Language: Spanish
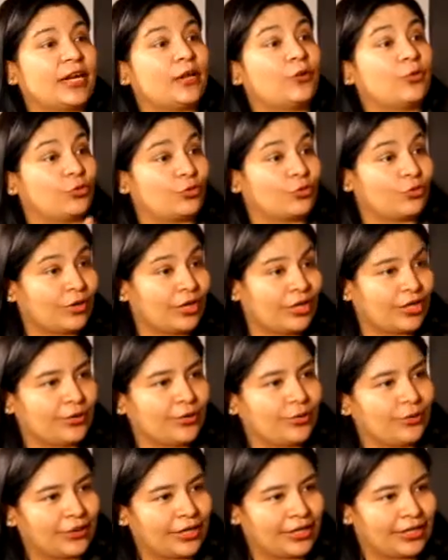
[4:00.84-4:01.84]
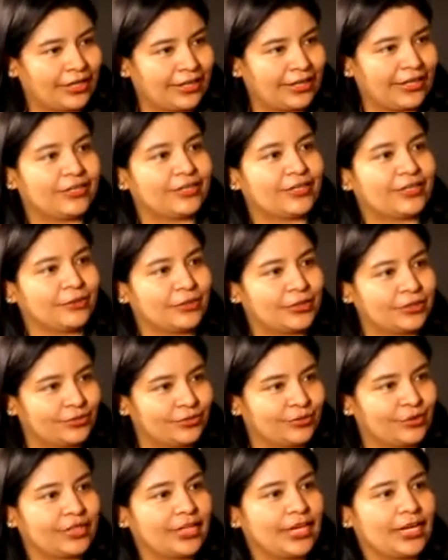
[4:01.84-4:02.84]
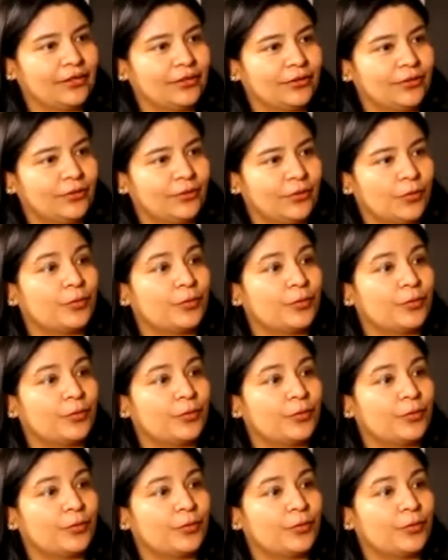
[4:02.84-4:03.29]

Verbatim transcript: al usuario o al cliente o al ciudadano